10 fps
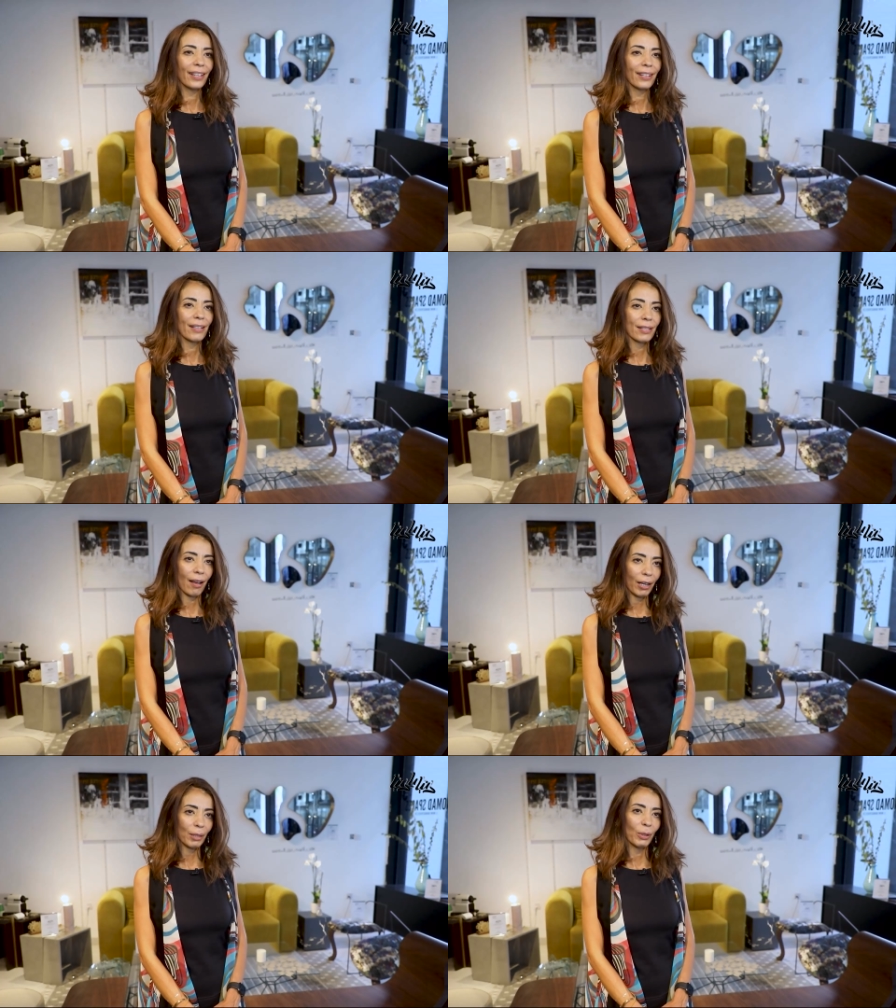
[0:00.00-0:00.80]
آه،
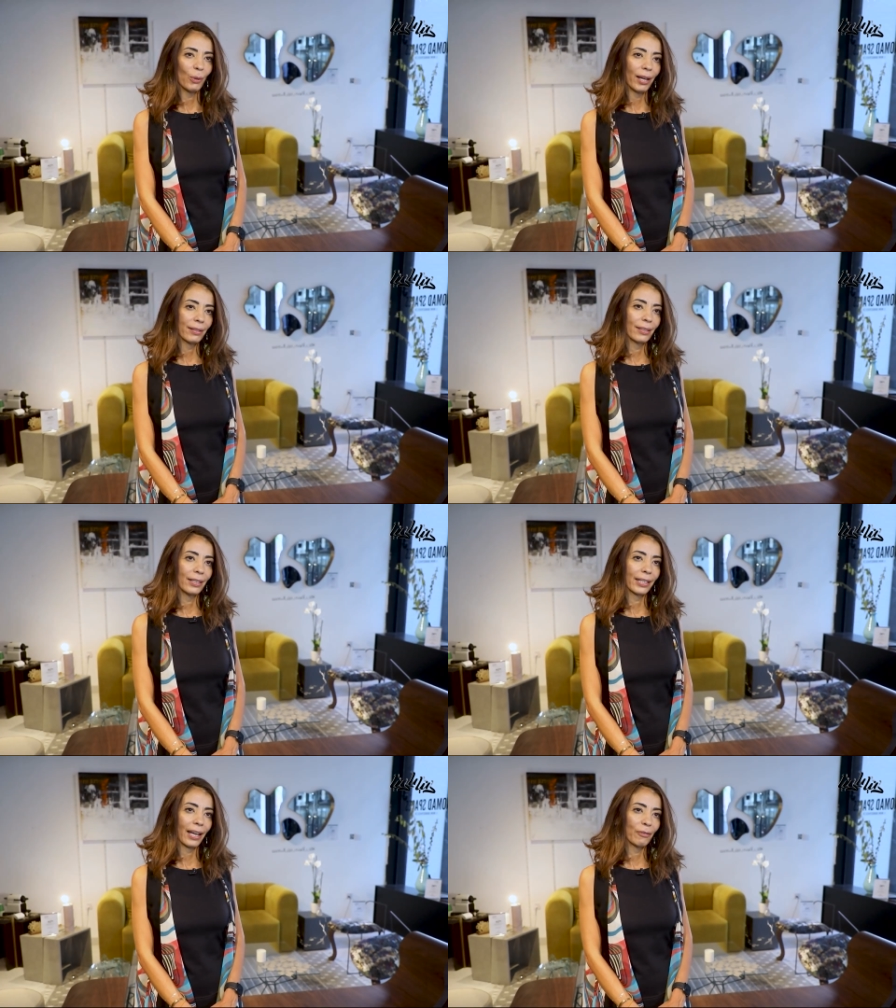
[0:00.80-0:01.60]
صارت بالوقت
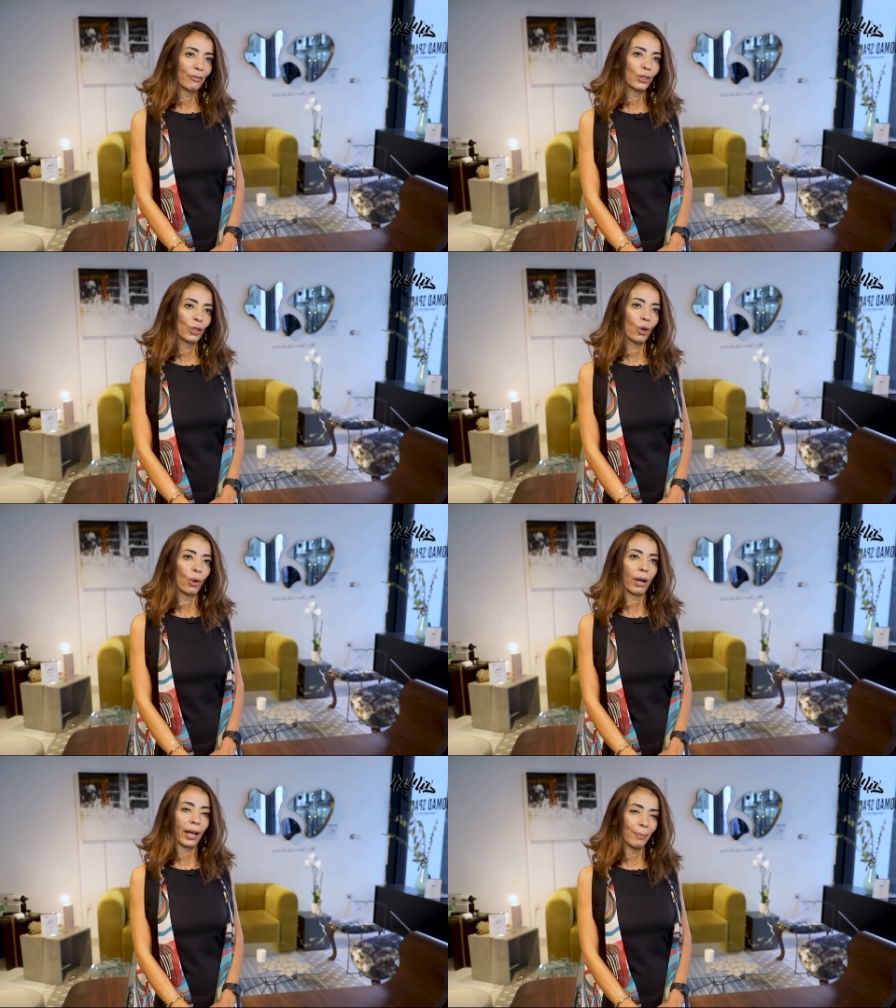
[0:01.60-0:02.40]
اللي كان
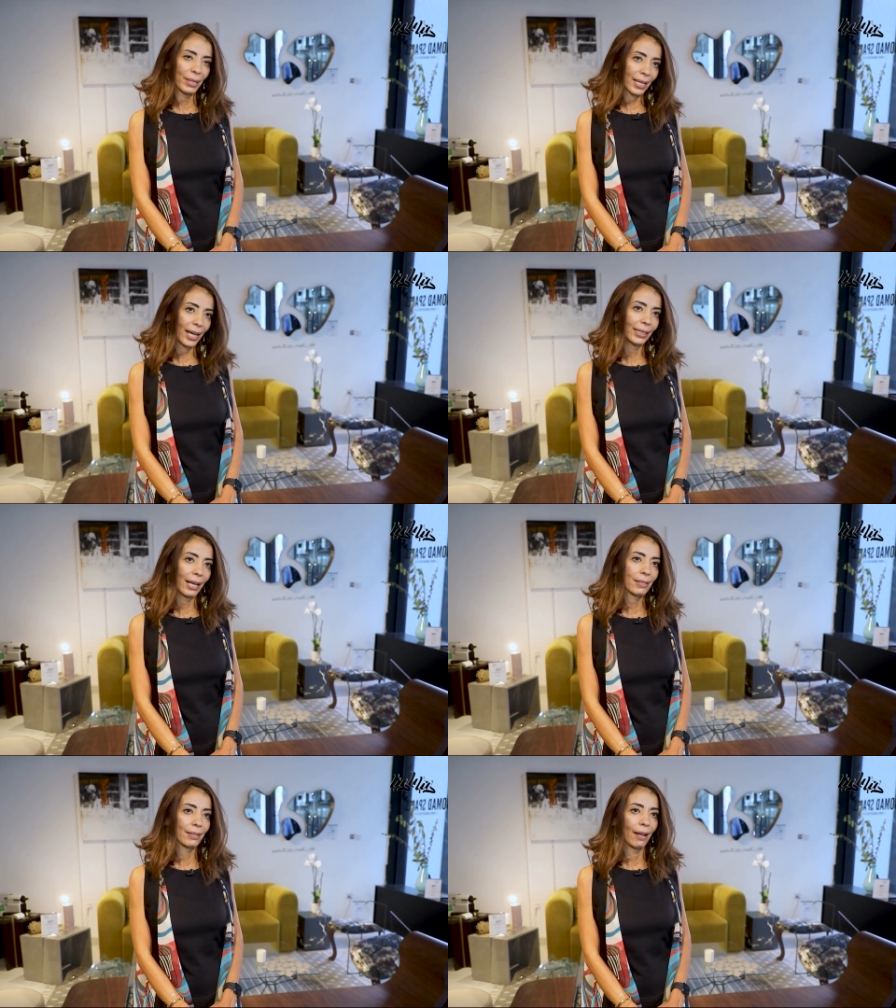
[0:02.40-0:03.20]
فيه خمس
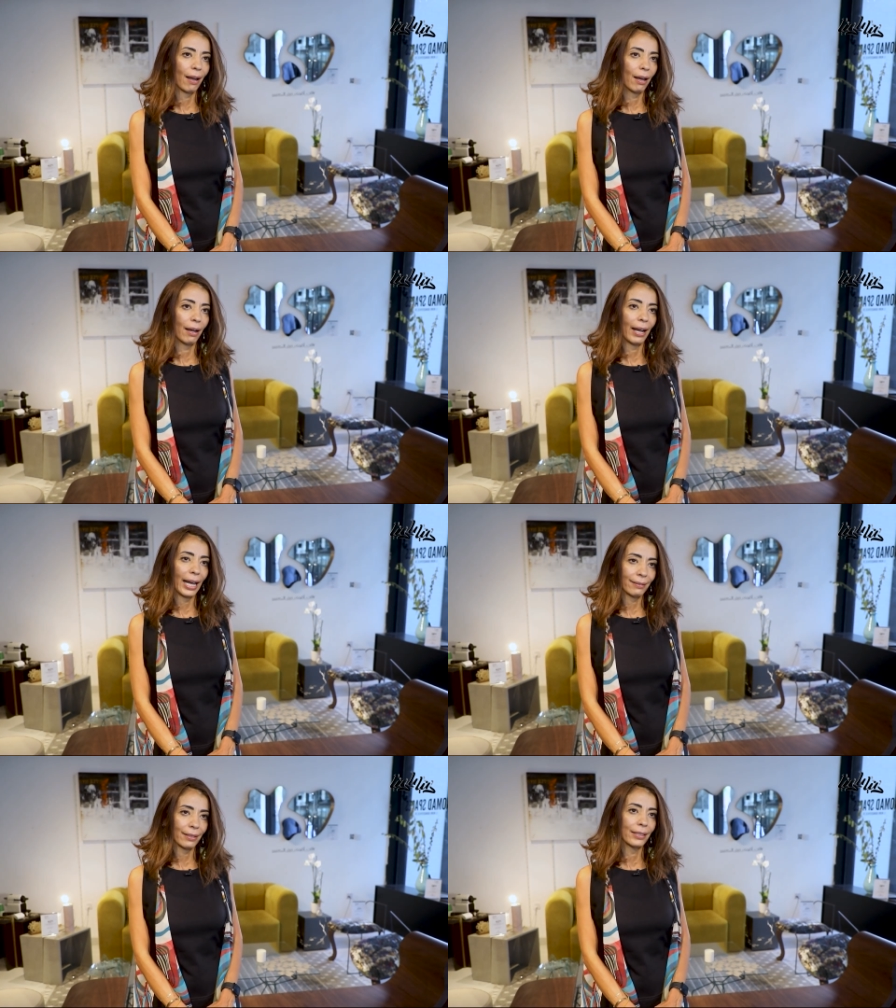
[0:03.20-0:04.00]
أحداث
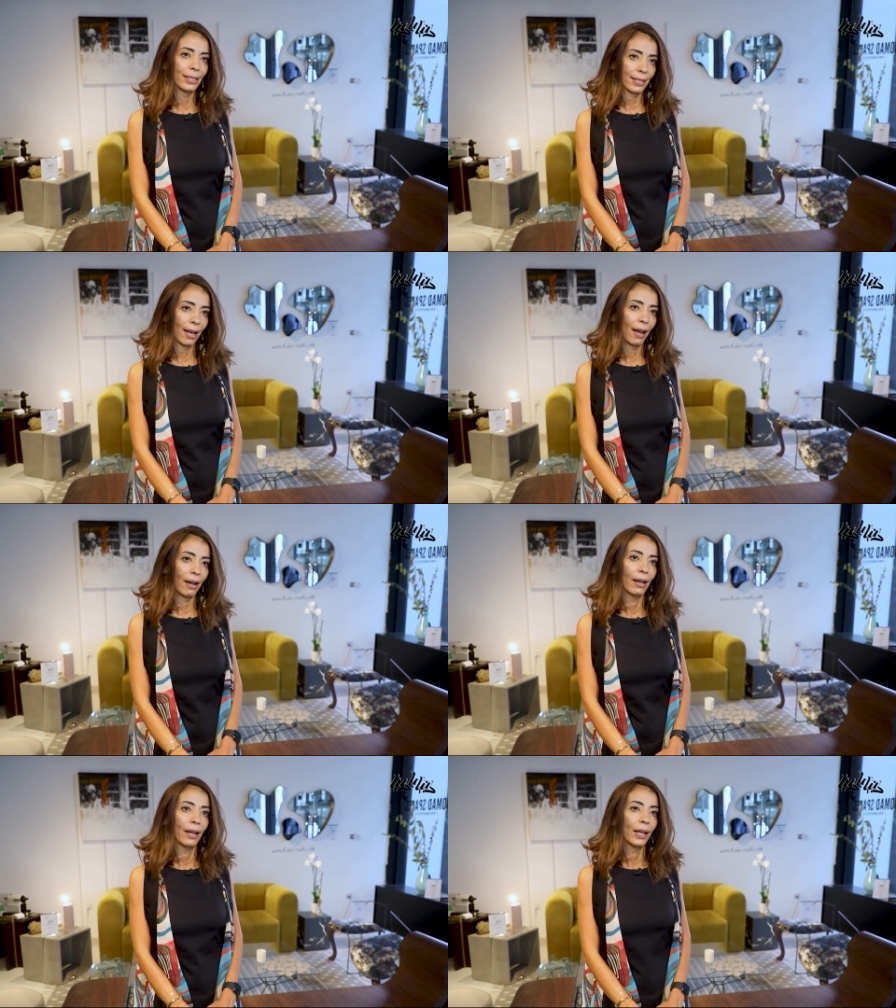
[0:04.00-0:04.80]
لقتل
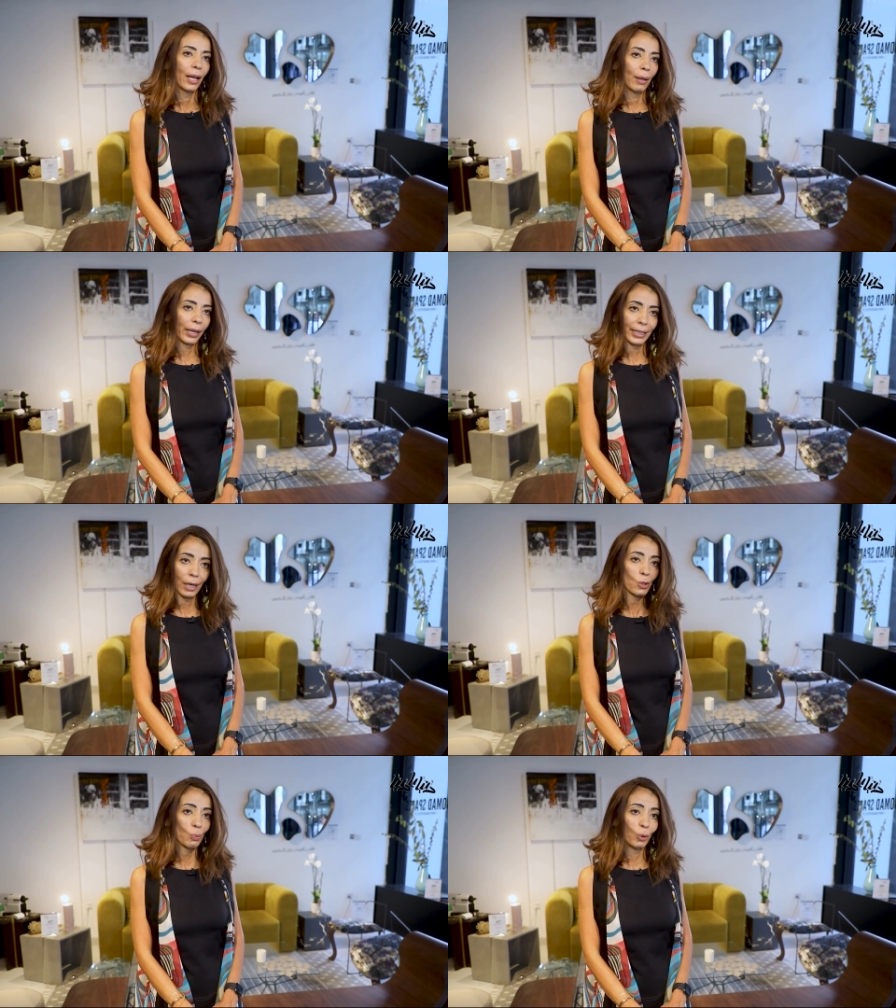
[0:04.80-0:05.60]
نساء
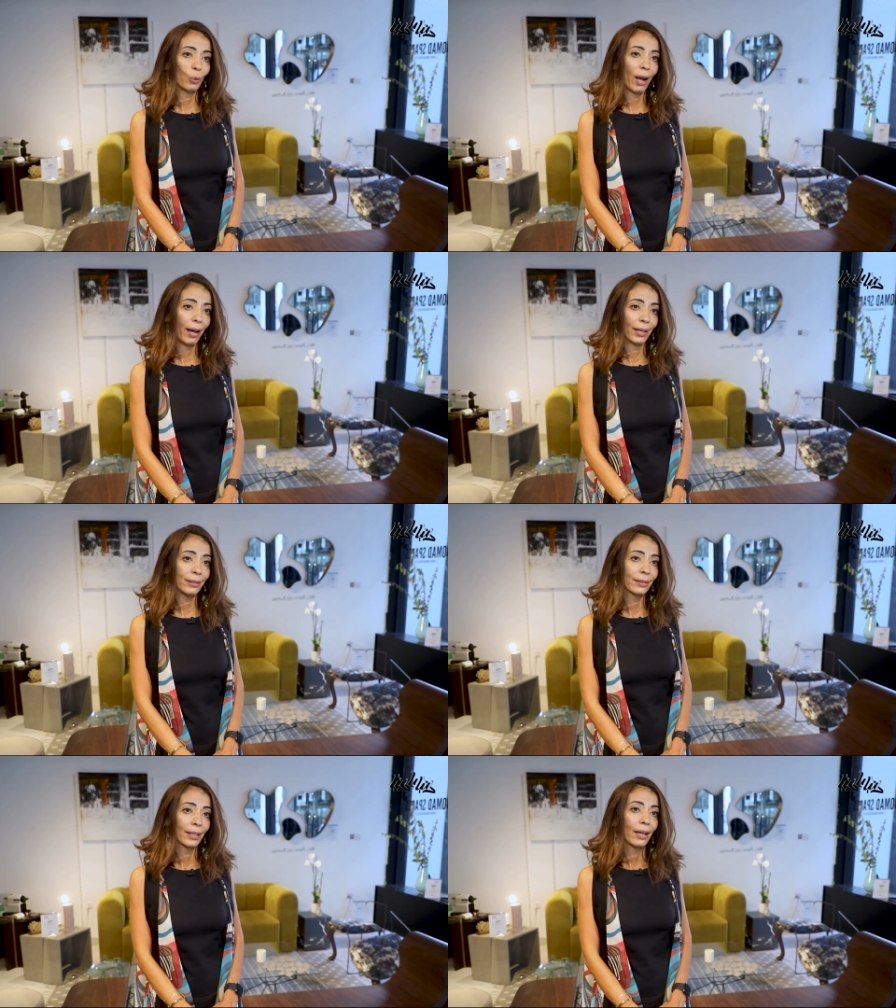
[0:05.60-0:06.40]
خلال أسبوع
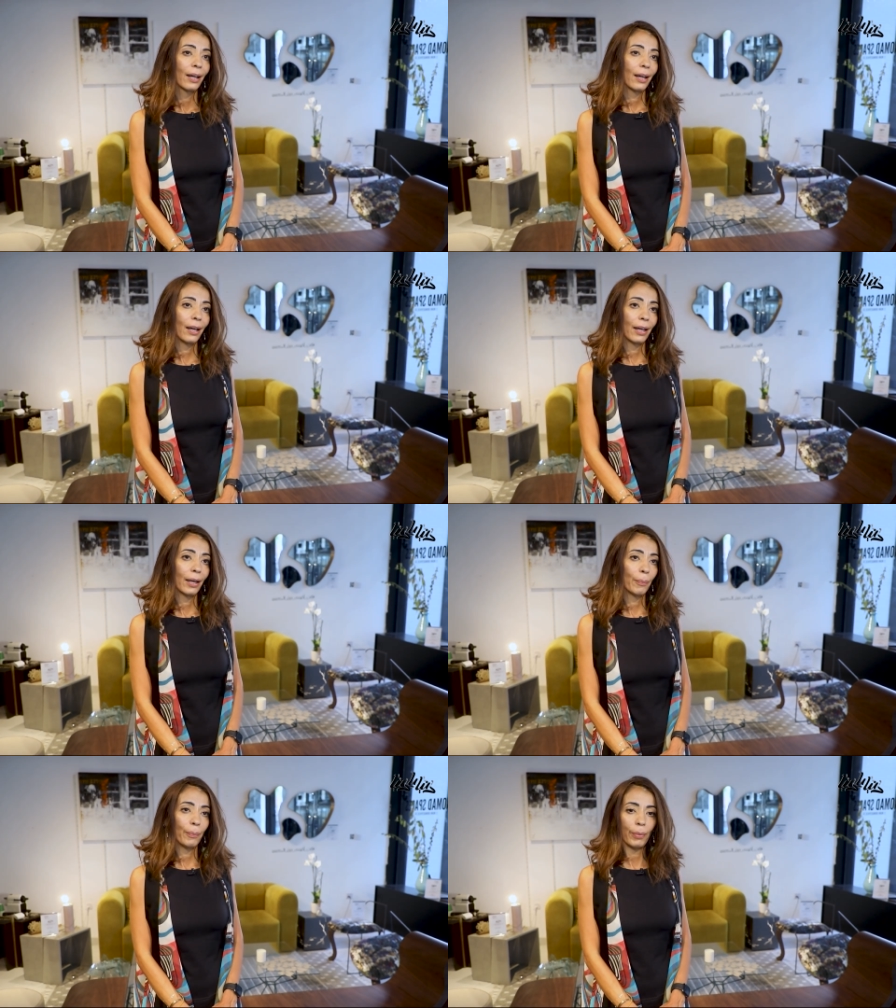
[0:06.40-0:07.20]
واحد
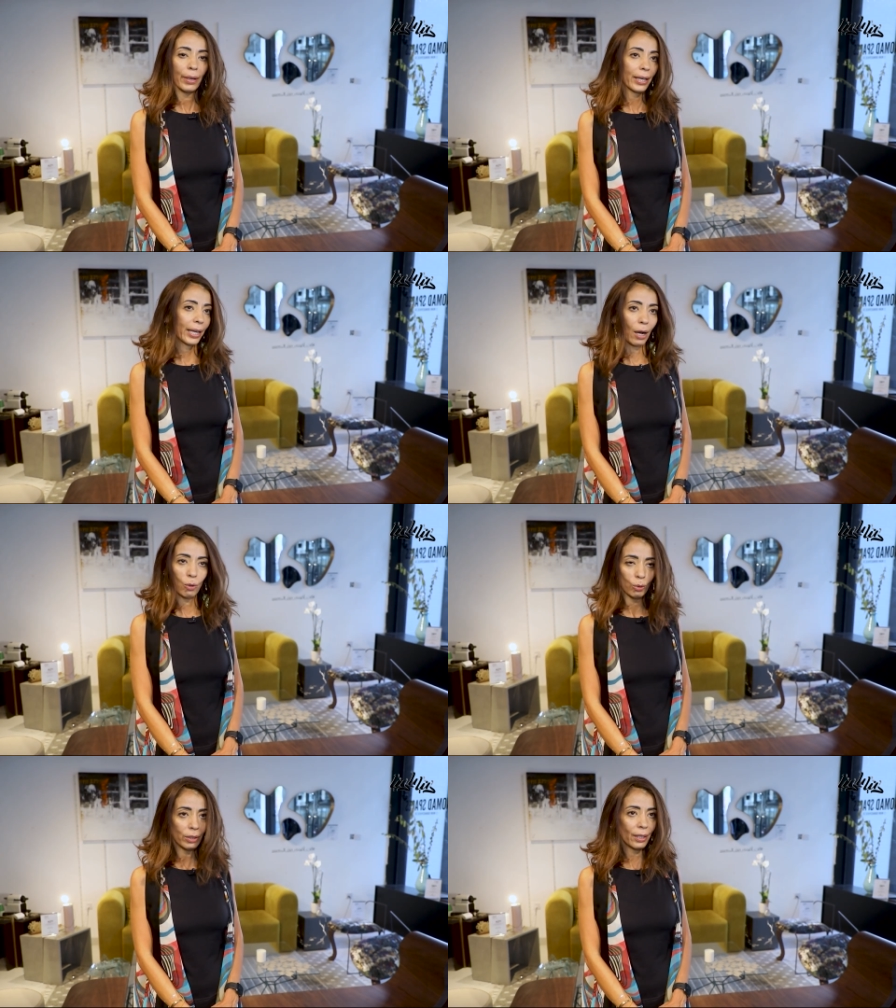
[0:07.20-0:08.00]
آه،
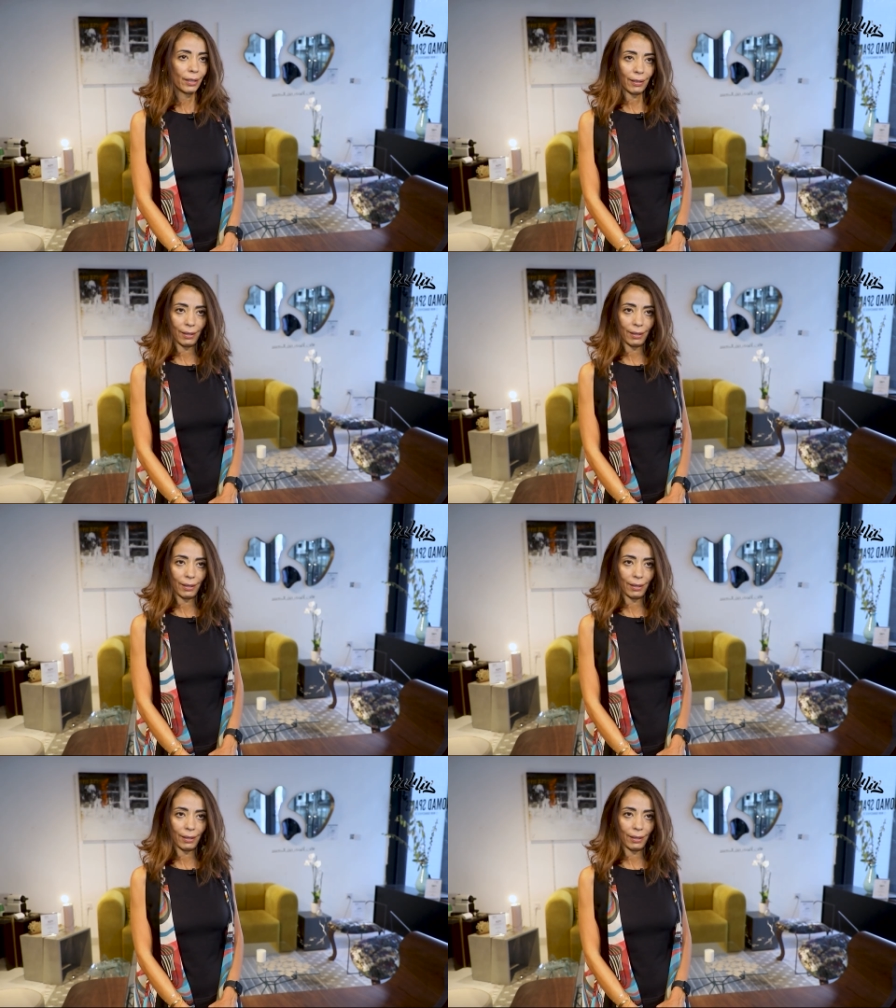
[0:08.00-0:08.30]
كون